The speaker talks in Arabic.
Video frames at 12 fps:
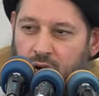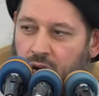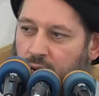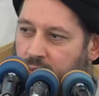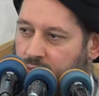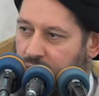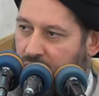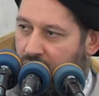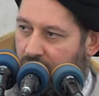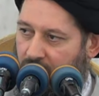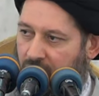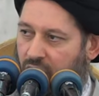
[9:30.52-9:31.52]

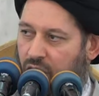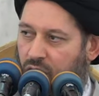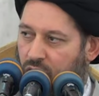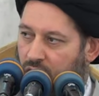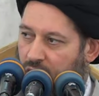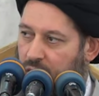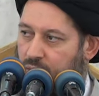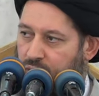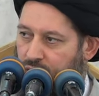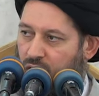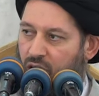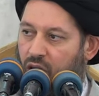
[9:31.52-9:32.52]
عامه لا احب
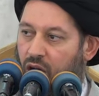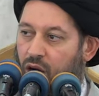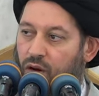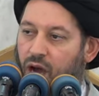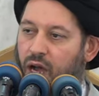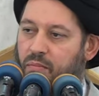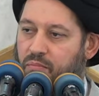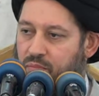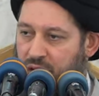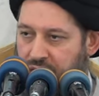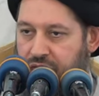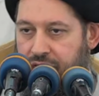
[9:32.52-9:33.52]
ولا احبذ